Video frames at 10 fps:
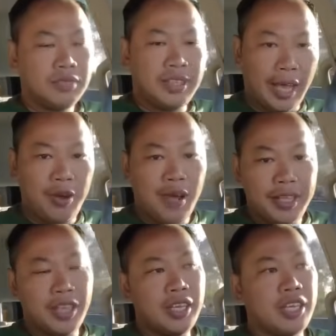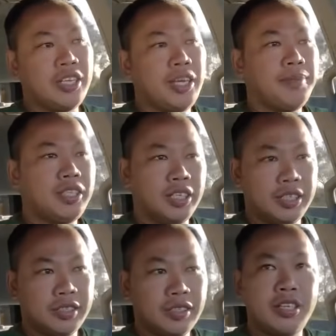trải qua những cái kinh nghiệm đó
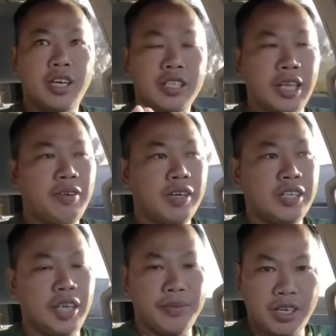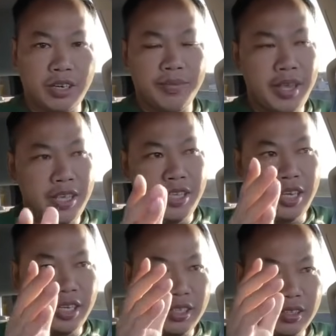chưa nếu như có trải qua kinh nghiệm đó rồi bị
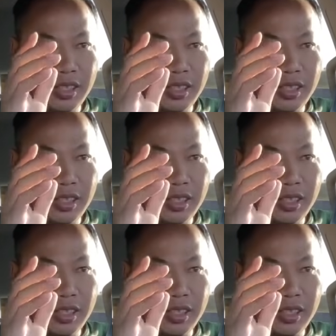những cái